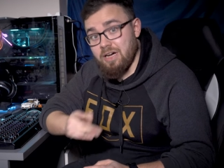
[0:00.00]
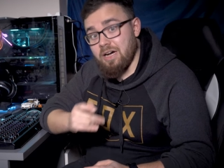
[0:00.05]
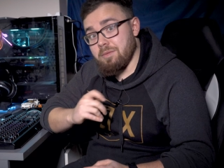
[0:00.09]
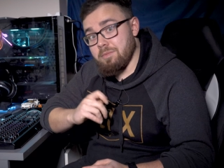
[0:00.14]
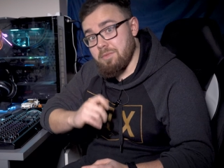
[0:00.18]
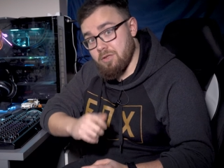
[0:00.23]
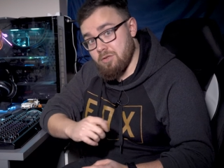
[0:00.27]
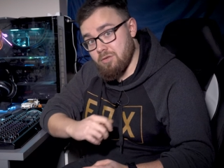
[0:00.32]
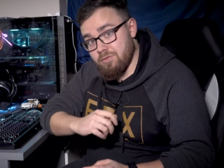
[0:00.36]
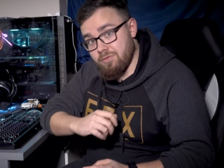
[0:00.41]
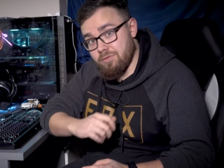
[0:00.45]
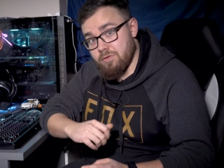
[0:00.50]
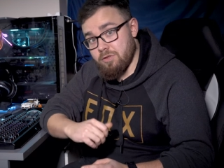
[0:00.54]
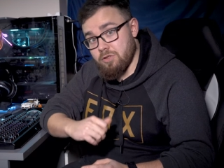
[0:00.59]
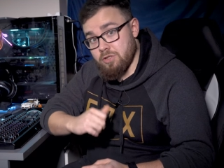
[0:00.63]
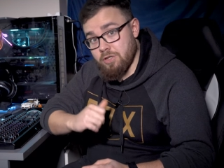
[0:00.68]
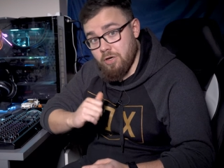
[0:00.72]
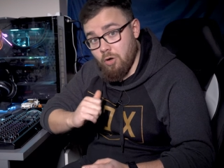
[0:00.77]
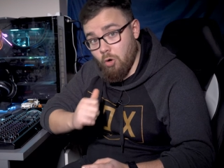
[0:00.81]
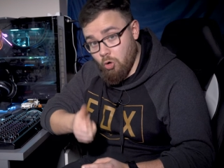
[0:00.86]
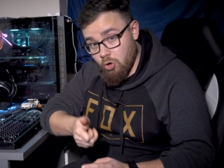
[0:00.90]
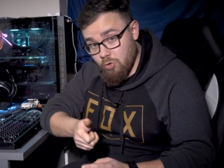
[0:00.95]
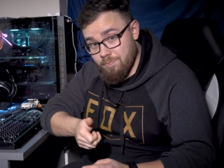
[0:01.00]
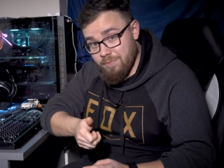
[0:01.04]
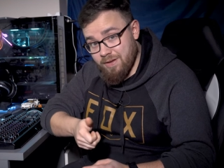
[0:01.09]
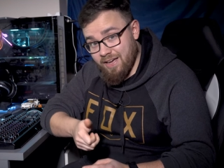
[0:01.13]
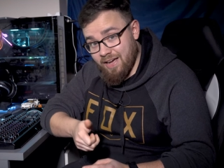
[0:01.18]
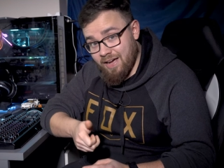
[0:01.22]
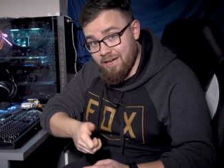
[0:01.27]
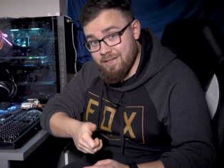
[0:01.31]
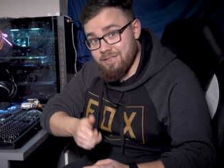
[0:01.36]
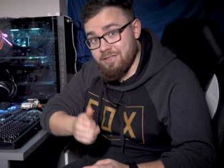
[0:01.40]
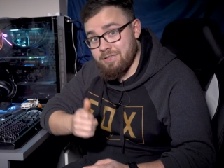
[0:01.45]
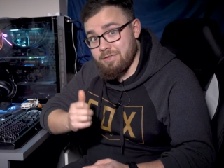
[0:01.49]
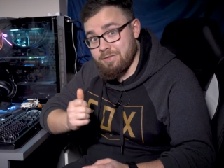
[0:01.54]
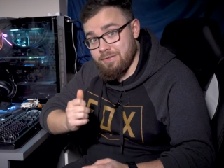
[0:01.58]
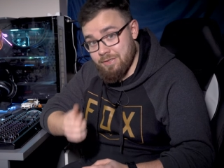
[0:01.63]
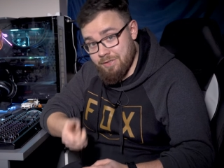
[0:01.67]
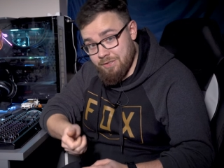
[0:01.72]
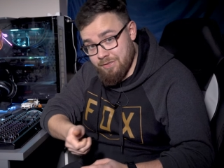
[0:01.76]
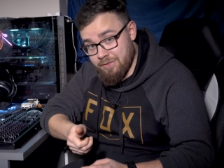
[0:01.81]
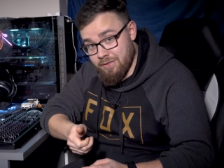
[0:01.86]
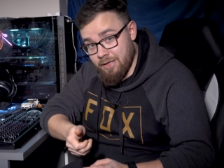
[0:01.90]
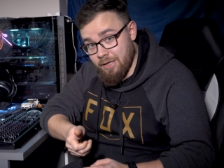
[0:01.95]
a mianowicie Orbea i
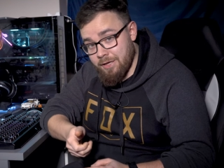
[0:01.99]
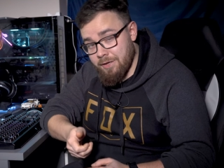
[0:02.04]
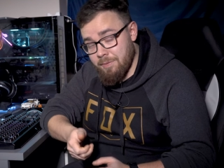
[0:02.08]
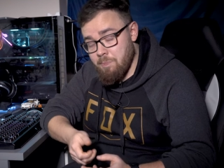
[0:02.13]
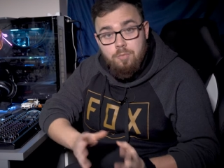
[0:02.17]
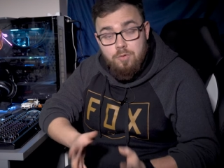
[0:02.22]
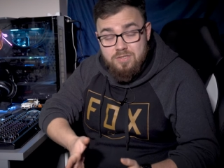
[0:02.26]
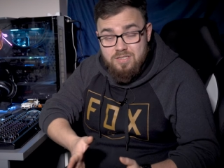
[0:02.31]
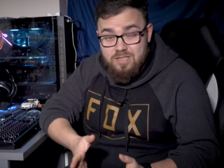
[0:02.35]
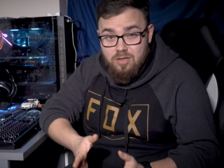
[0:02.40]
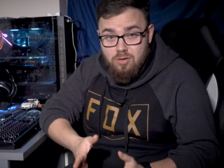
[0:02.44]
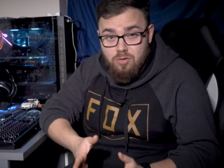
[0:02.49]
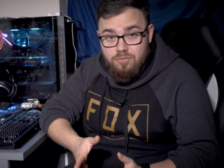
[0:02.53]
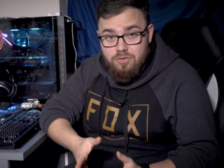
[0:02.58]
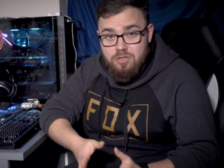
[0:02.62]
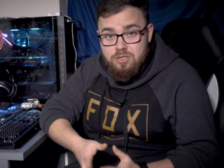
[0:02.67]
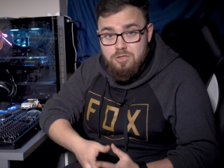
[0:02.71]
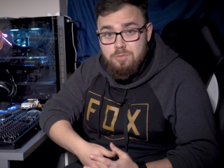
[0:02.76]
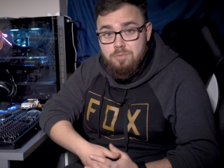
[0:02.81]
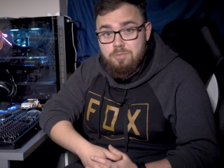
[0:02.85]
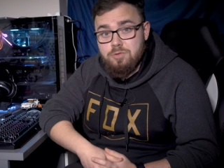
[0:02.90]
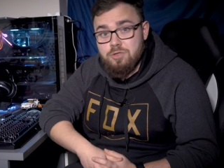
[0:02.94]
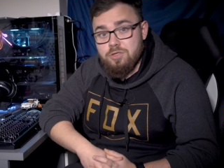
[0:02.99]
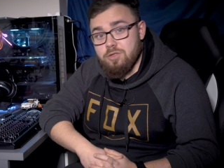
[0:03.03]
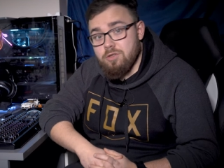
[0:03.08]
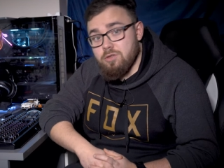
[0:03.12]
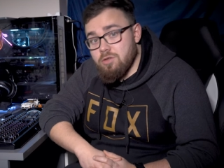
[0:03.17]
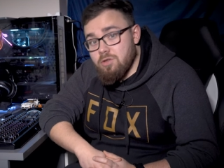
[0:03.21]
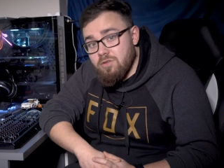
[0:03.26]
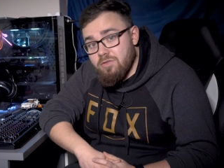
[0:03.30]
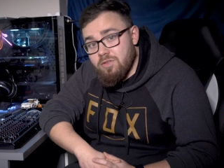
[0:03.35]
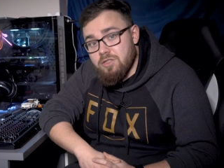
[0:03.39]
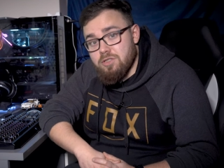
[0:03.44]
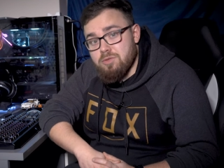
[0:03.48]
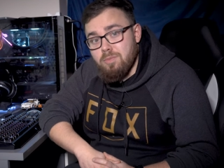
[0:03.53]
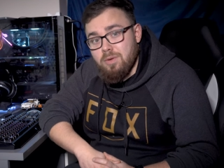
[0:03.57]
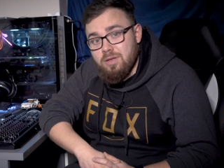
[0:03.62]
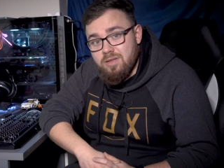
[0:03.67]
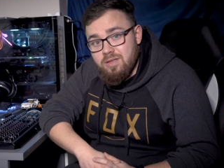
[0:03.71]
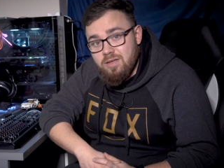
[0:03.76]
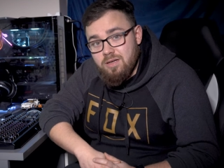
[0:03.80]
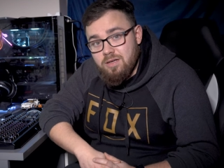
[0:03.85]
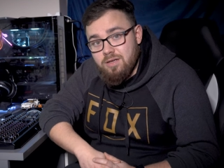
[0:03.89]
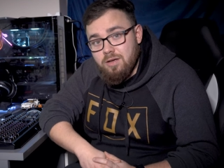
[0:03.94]
Ridley, postanowiliśmy przygotować
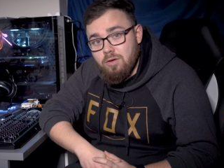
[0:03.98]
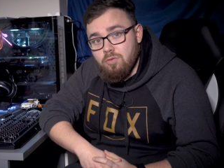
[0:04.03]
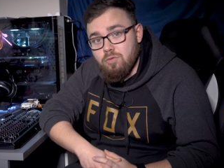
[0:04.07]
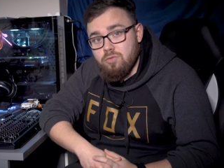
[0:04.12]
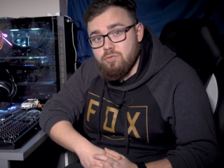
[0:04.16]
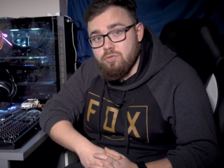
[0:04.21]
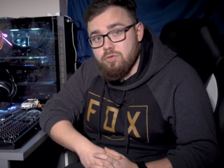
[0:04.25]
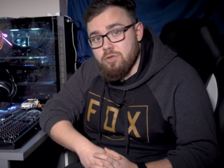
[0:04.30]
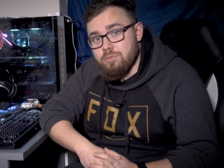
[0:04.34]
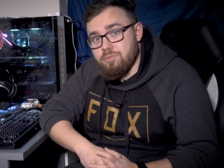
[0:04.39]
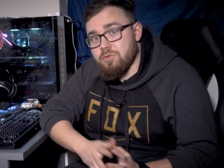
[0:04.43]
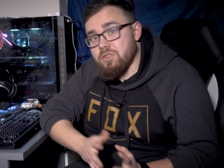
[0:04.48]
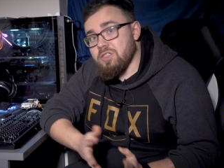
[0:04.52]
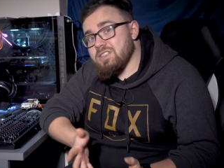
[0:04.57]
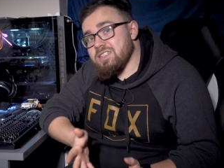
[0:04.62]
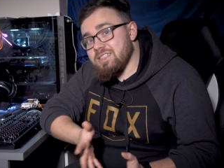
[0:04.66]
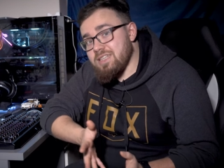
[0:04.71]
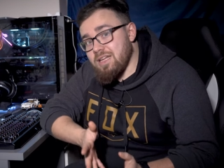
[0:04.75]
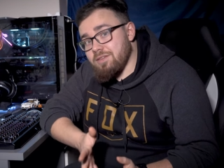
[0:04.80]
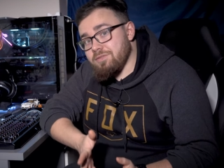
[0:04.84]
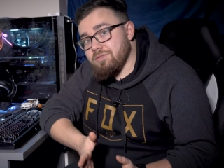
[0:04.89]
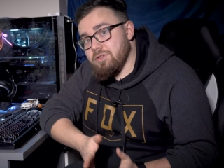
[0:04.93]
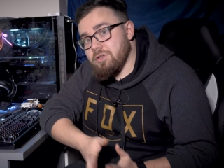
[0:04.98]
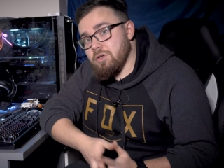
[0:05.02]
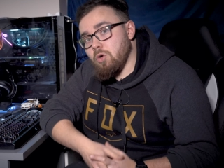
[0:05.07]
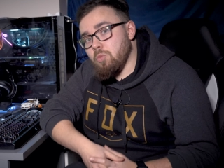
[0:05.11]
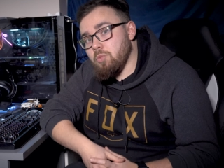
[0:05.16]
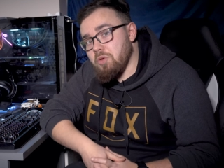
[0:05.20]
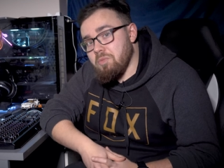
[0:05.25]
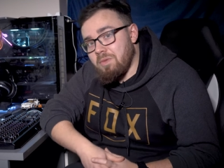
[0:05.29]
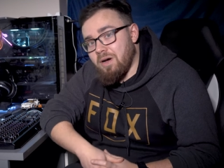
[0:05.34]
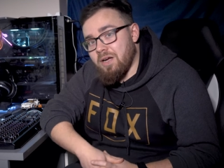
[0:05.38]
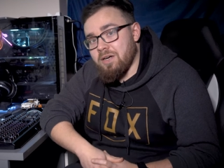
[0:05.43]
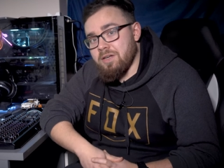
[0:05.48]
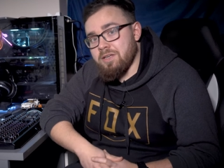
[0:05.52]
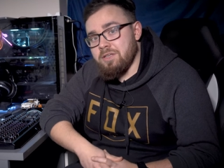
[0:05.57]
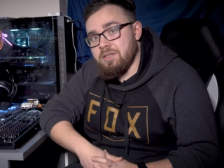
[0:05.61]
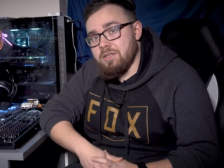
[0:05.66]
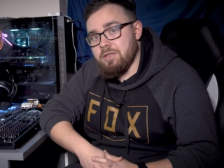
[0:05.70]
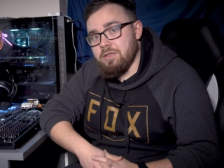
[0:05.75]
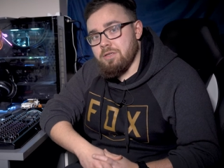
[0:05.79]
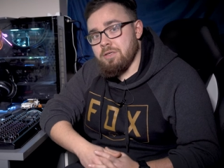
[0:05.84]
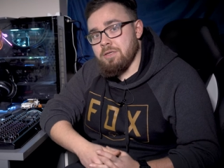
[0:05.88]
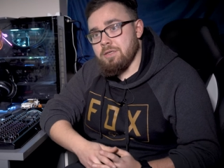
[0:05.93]
materiał, który przedstawi obie
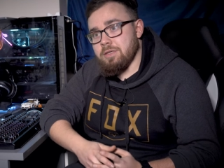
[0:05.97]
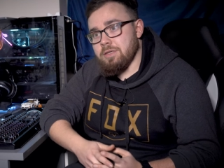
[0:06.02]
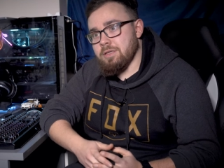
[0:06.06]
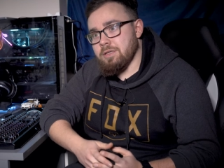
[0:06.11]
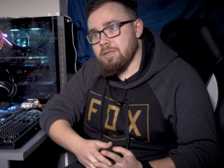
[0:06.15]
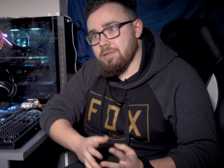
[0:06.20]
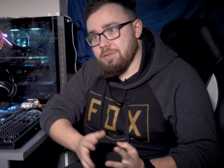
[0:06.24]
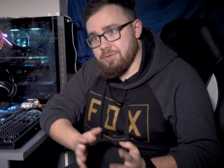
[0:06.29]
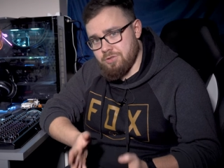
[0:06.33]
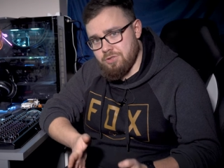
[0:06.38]
marki e,